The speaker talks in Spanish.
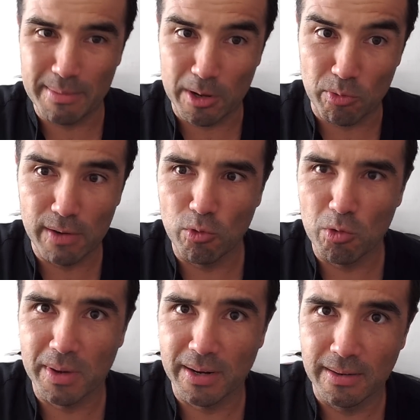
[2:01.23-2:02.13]
a Emmanuel
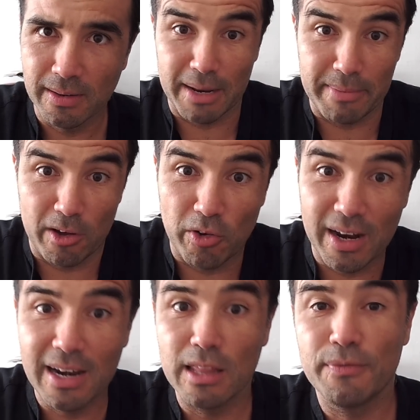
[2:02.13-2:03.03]
Buchman para
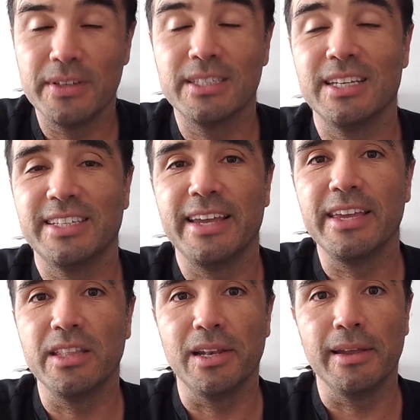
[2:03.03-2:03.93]
mejorar la defensa de Jay
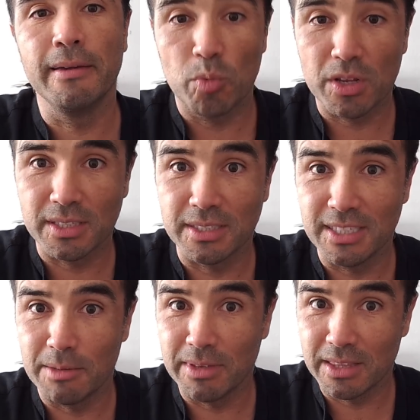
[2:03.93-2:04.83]
Hindley porque
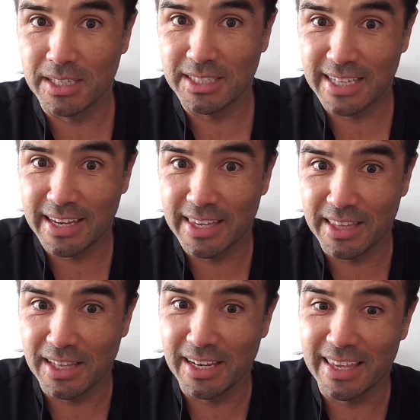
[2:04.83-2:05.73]
sencillamente Jay
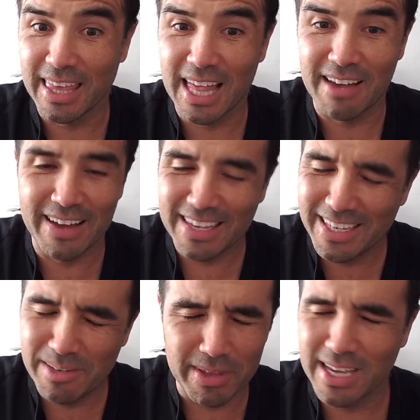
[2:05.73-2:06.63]
Hindley quedaba
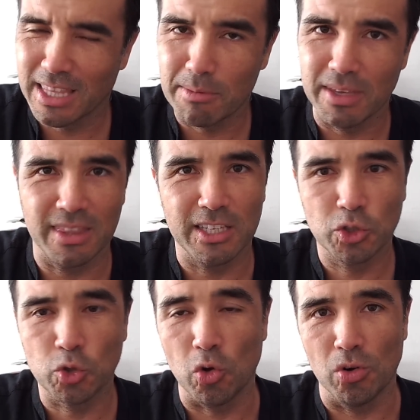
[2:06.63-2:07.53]
inmediatamente
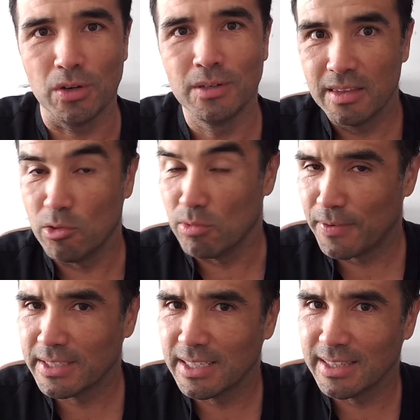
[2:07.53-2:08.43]
solo y en una
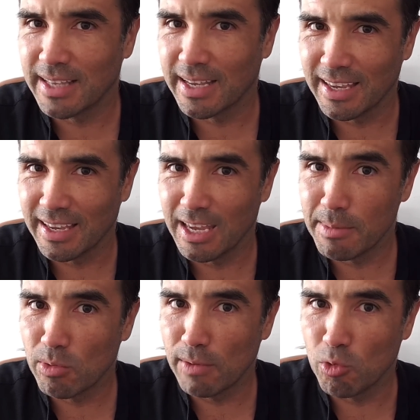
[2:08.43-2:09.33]
fase de ataque
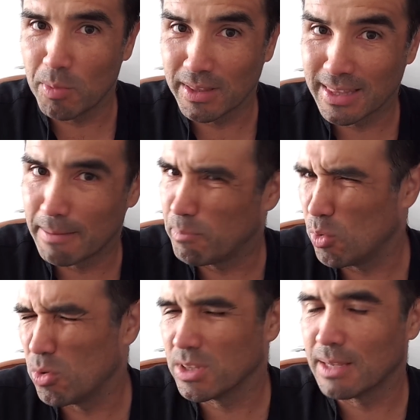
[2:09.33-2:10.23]
Emmanuel Buchman
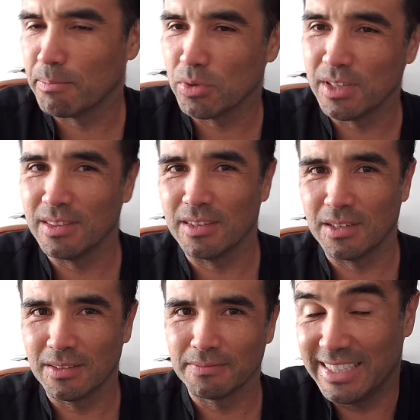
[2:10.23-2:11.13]
tampoco es tan
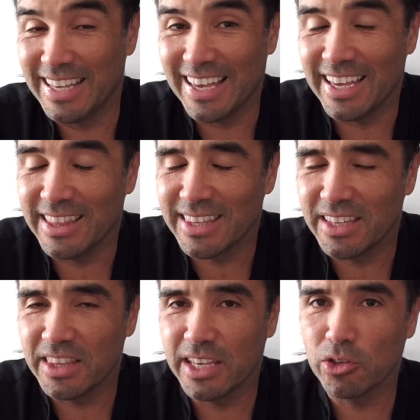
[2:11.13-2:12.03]
potente. Así que
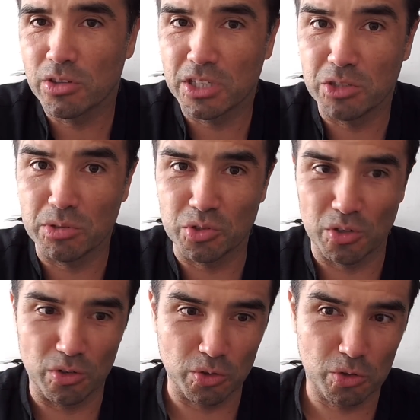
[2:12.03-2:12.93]
entendiendo esta
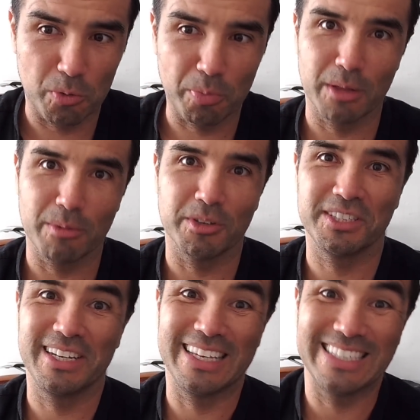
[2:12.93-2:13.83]
situación nosotros podemos
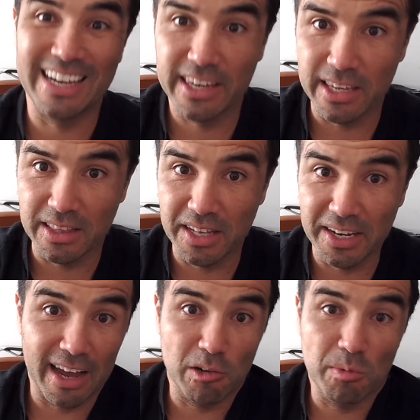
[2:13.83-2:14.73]
decir que Jay
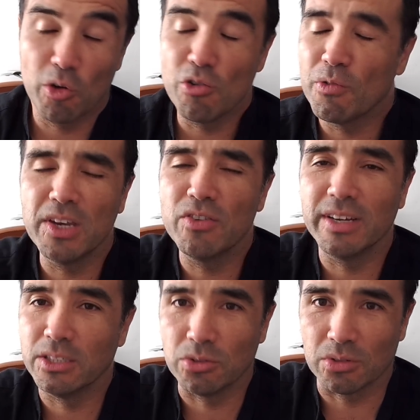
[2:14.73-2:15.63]
Hindley a lo mejor no vino
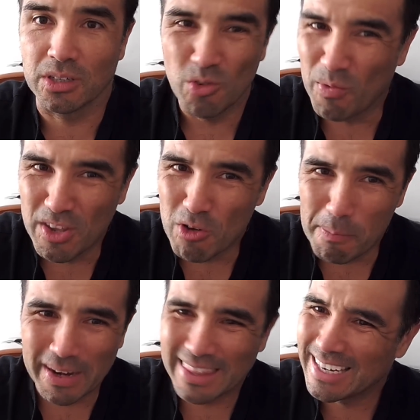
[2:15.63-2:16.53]
a esto, no vino a
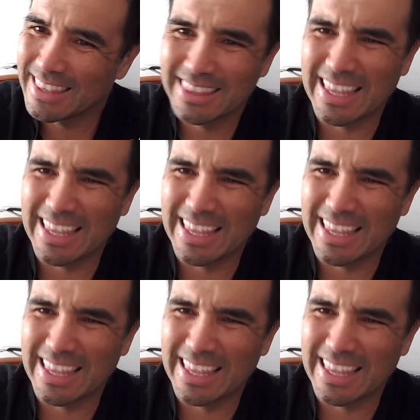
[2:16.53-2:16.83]
perder